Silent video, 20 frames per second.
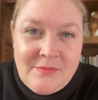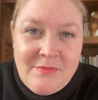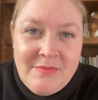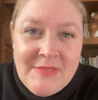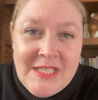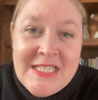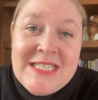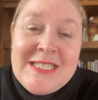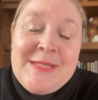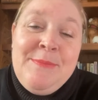
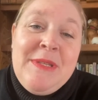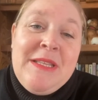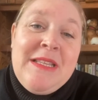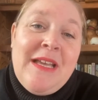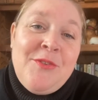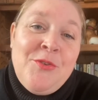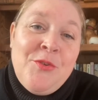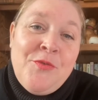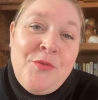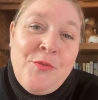
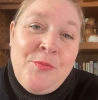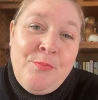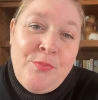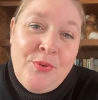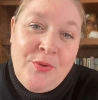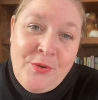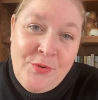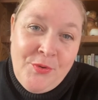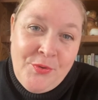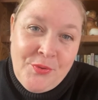Smita ne veut
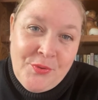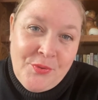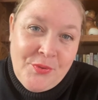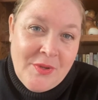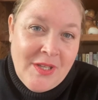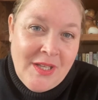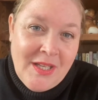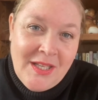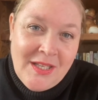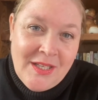plus
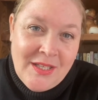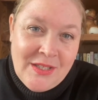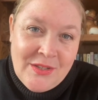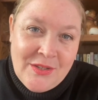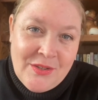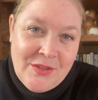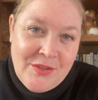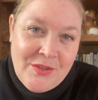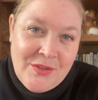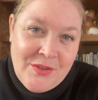
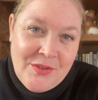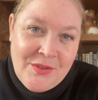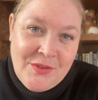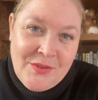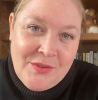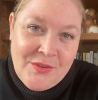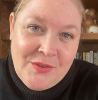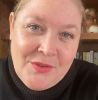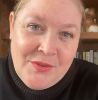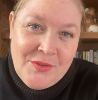
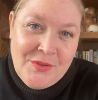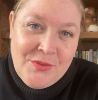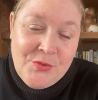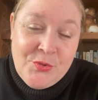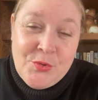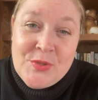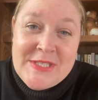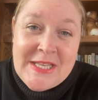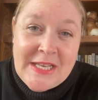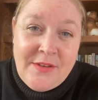euh,
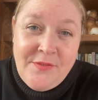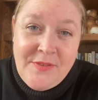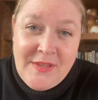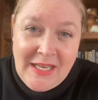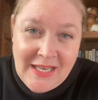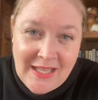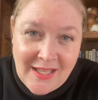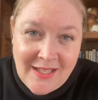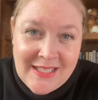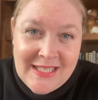de cette
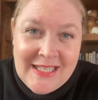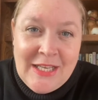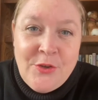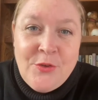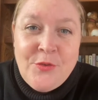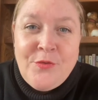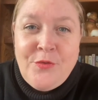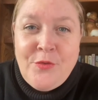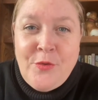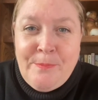vie-là et elle ne
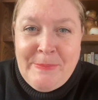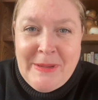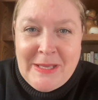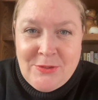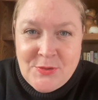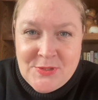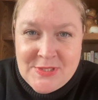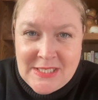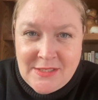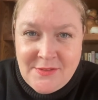veut pas
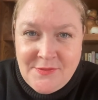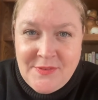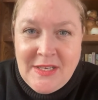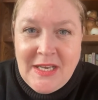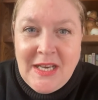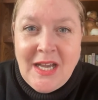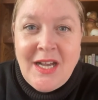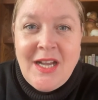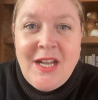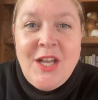de cette
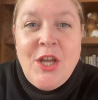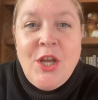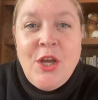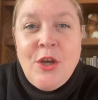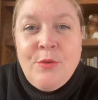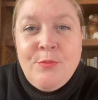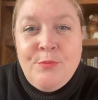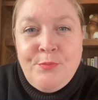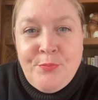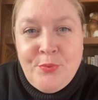vie-là
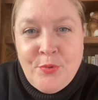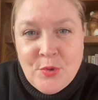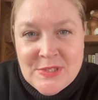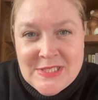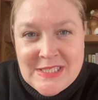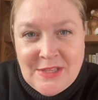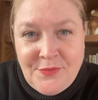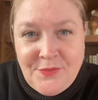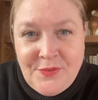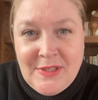pour
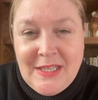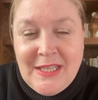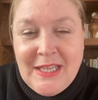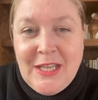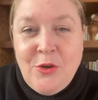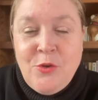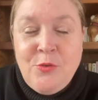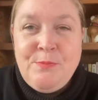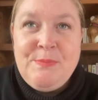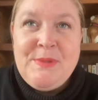sa fille. Et
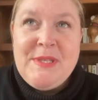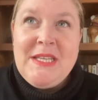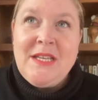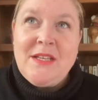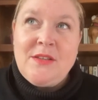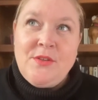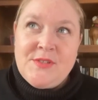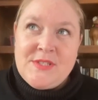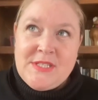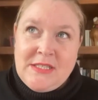le pire
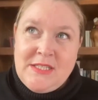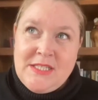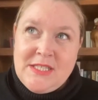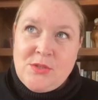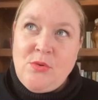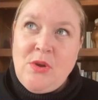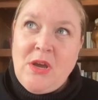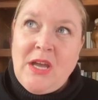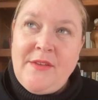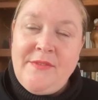dans cette
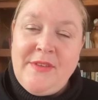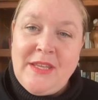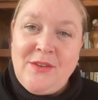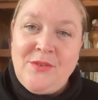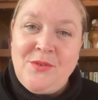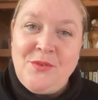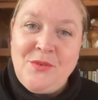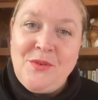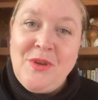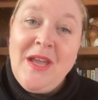histoire avec
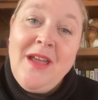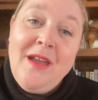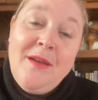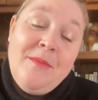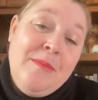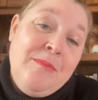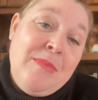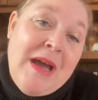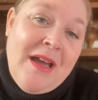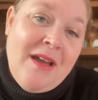euh,
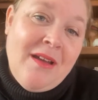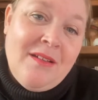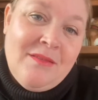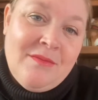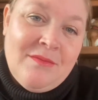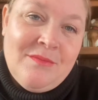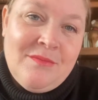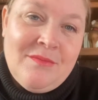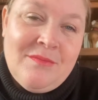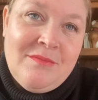bah,
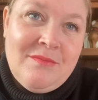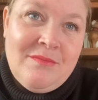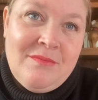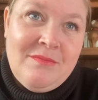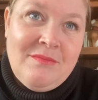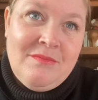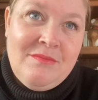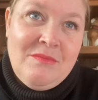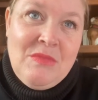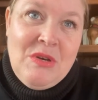
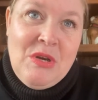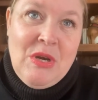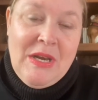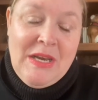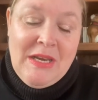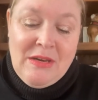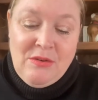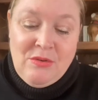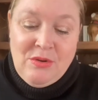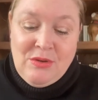
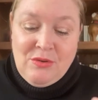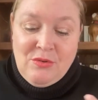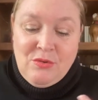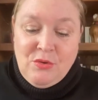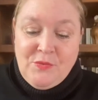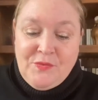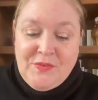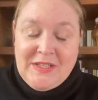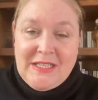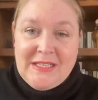
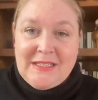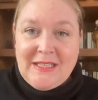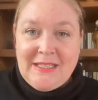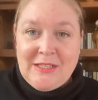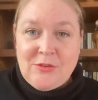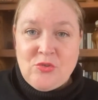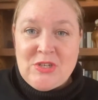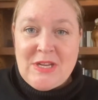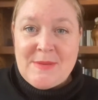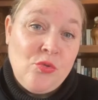le fait d'être un
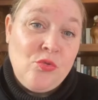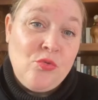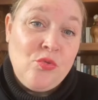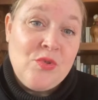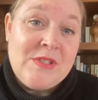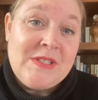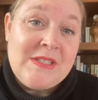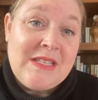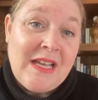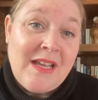intouchable, tout
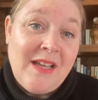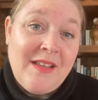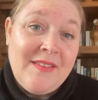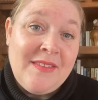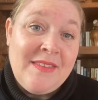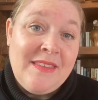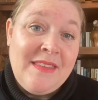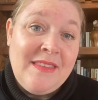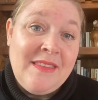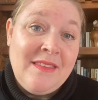ça
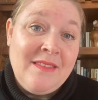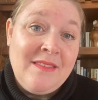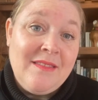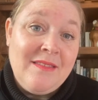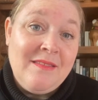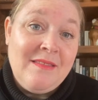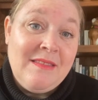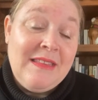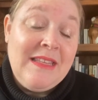n'est